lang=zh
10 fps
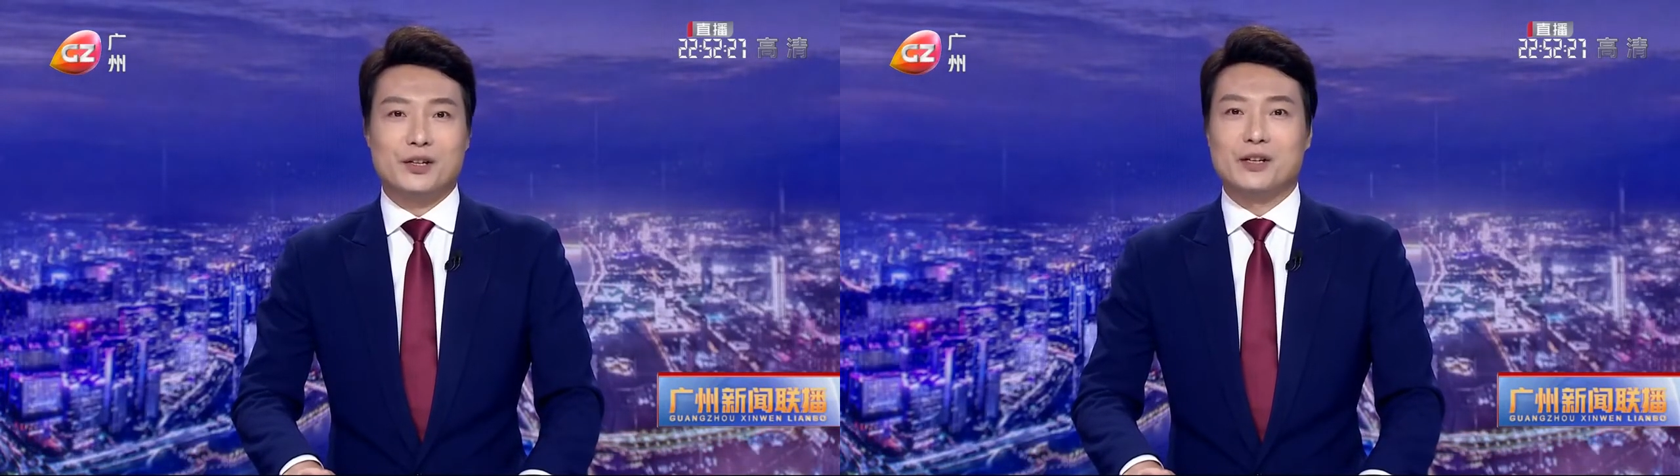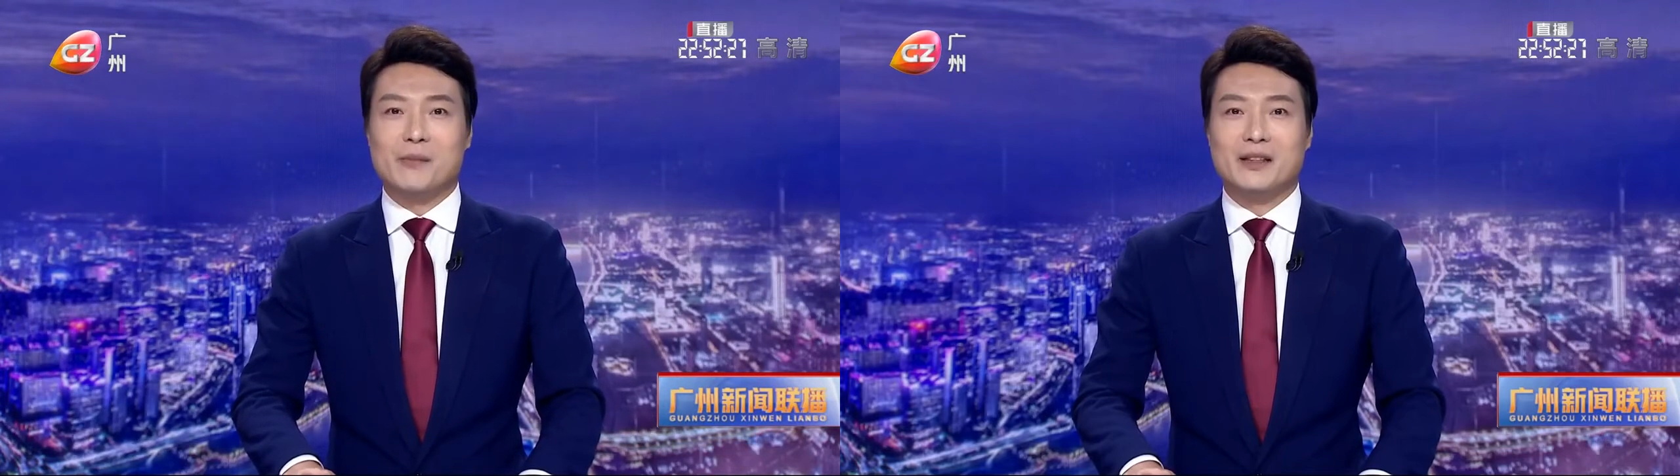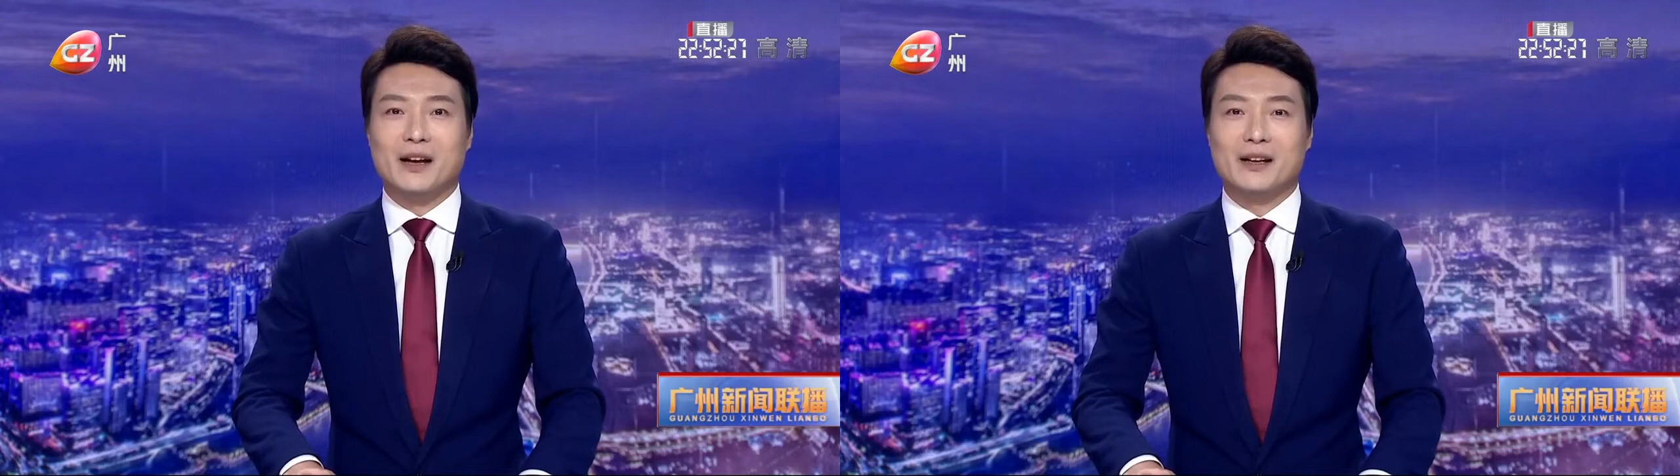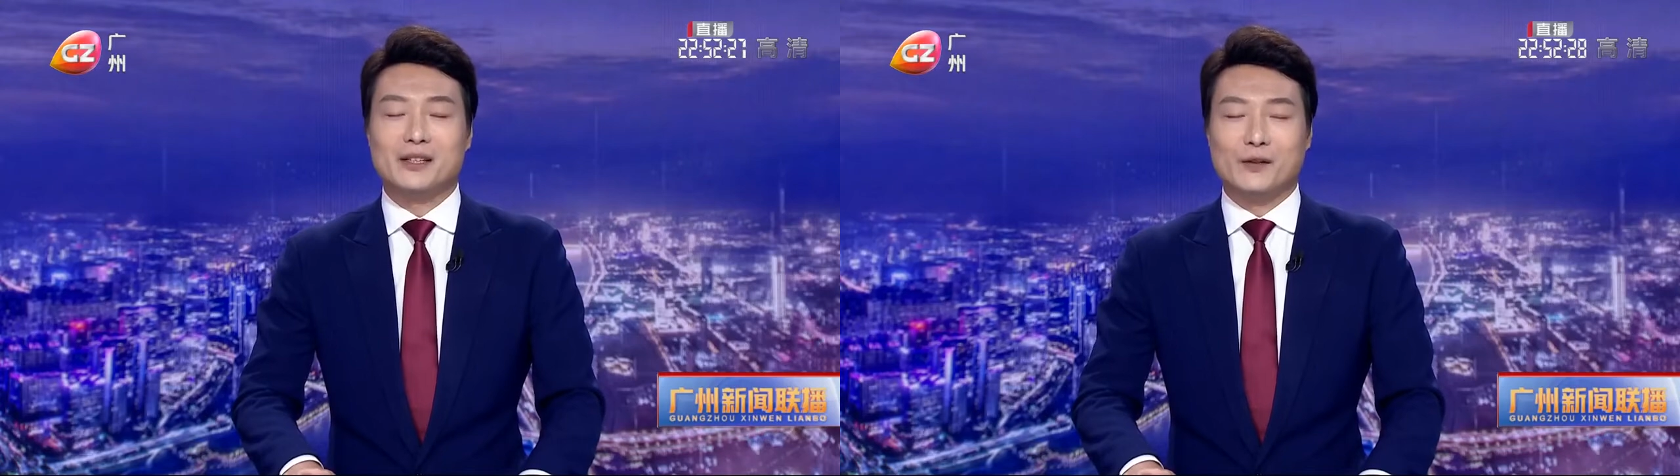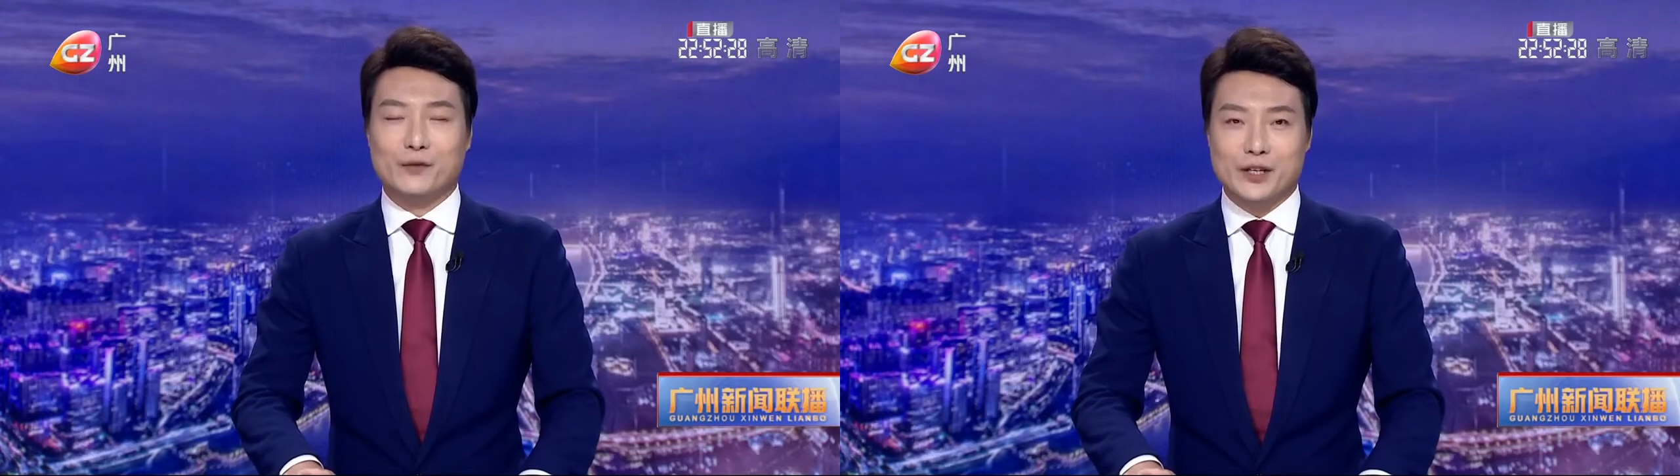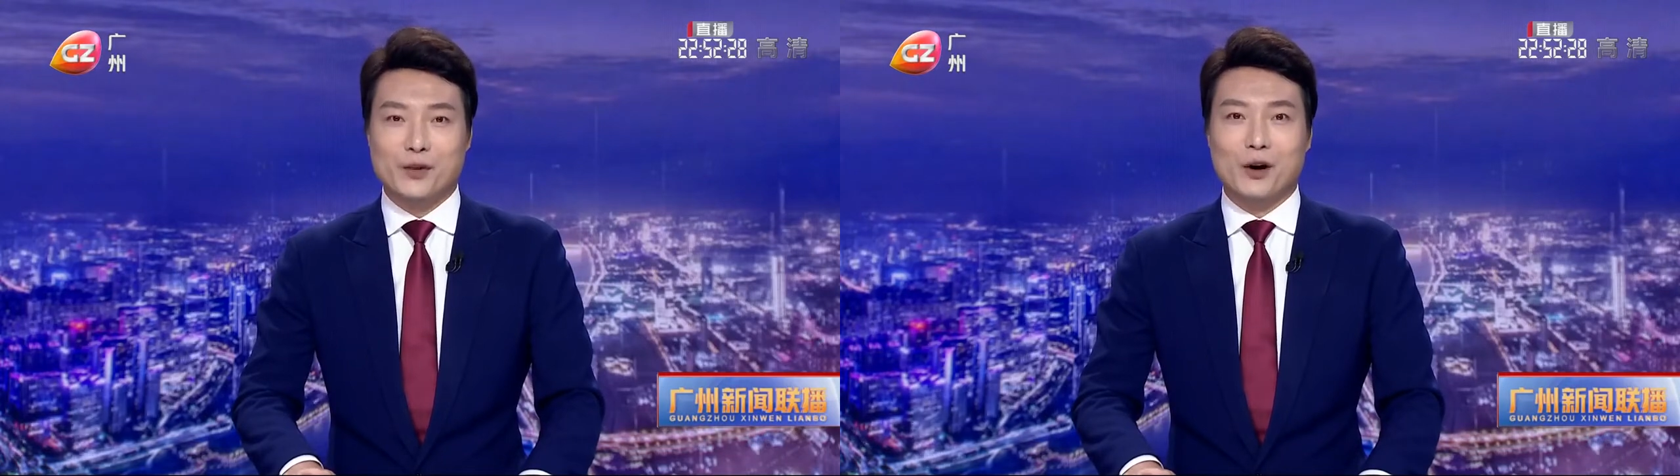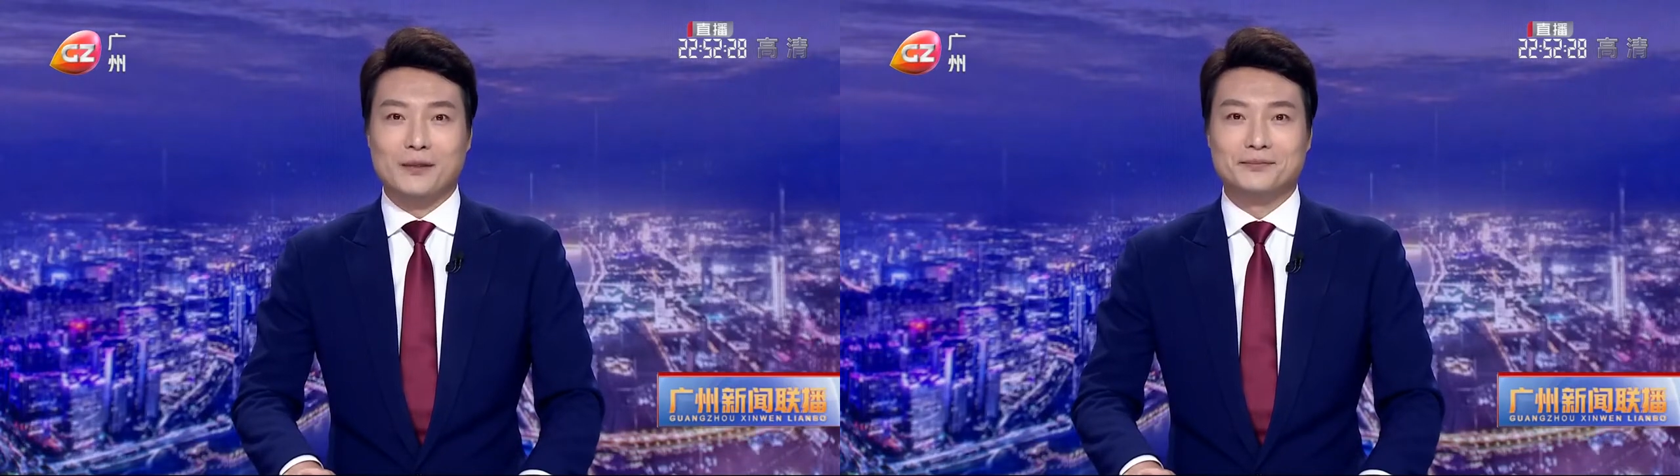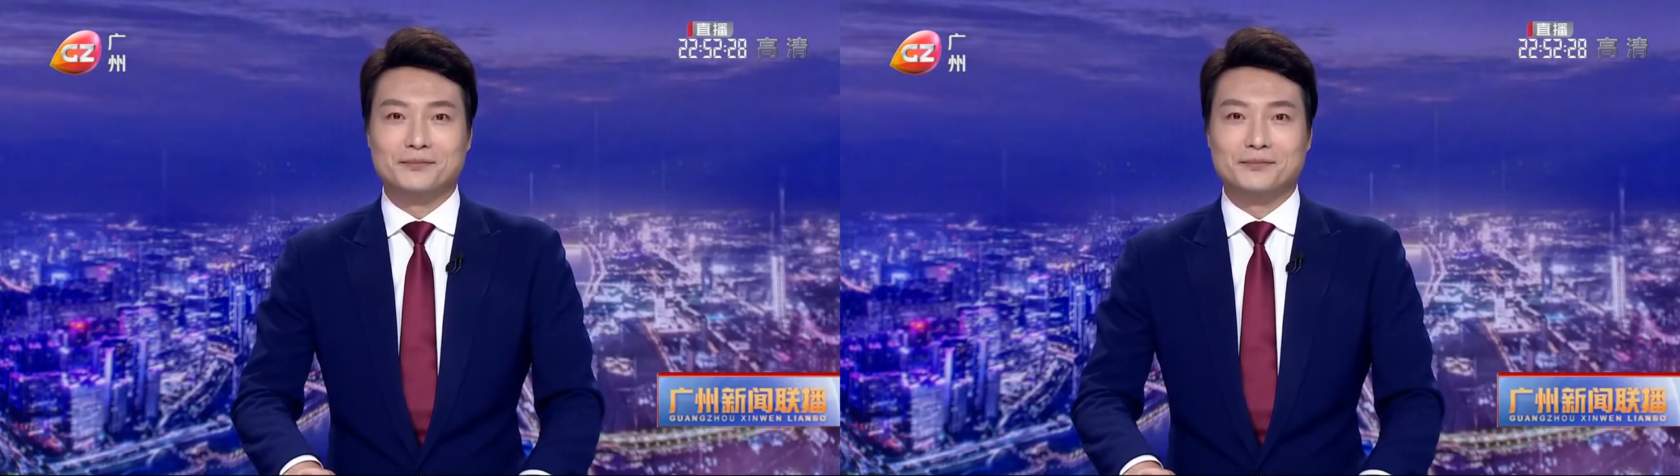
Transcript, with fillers: 市民的幸福生活。